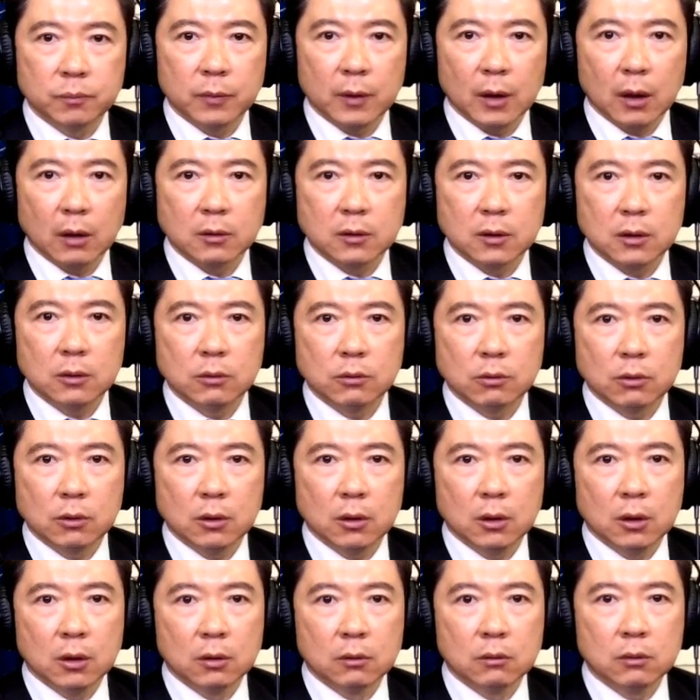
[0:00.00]
好，至于
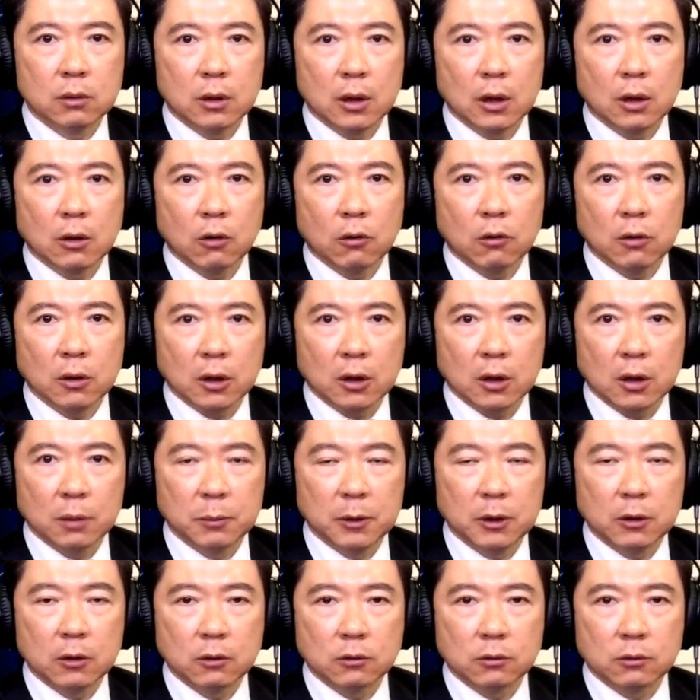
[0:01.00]
说如何和和
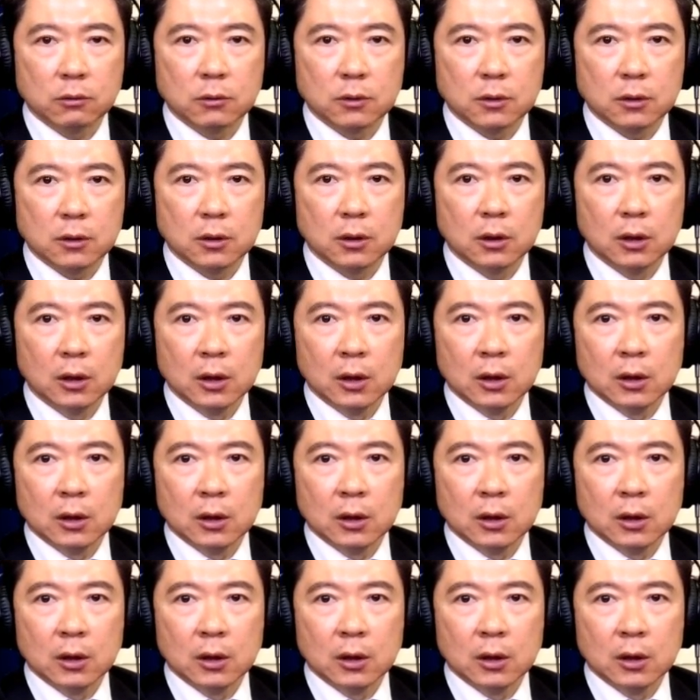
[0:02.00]
平共处是，